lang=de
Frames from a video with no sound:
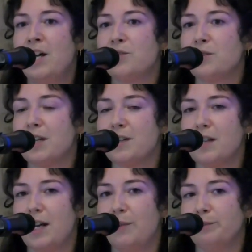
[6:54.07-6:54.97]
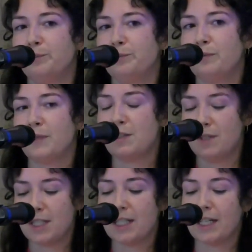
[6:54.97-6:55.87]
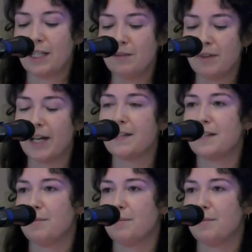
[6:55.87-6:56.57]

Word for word: durchaus ähm, ein wichtiger Hinweis.